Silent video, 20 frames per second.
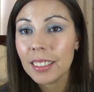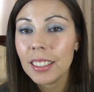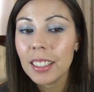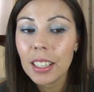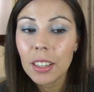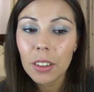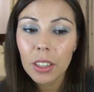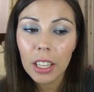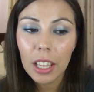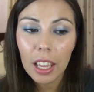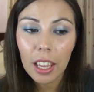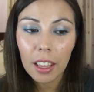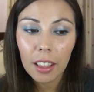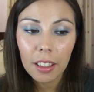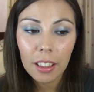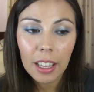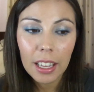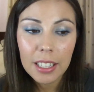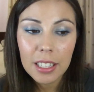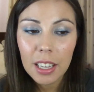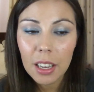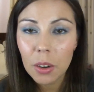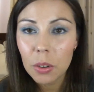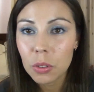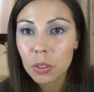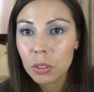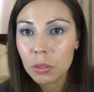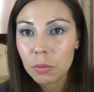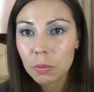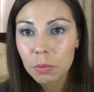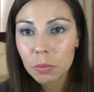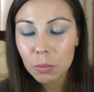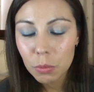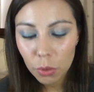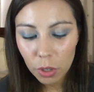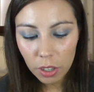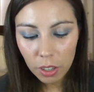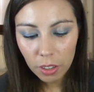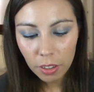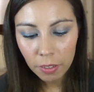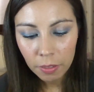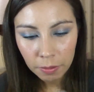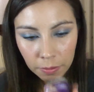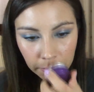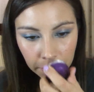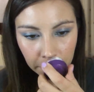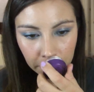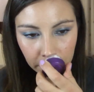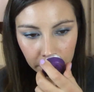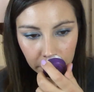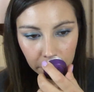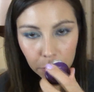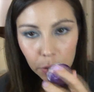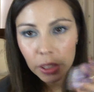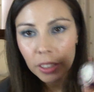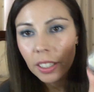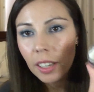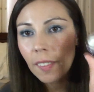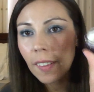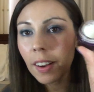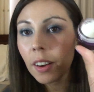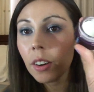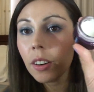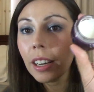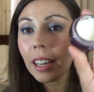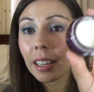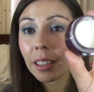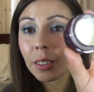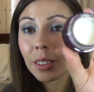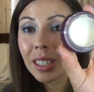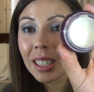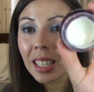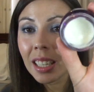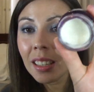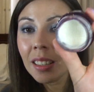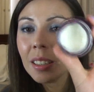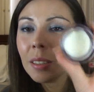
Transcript: Creo que hace un muy Buen trabajo en la noche,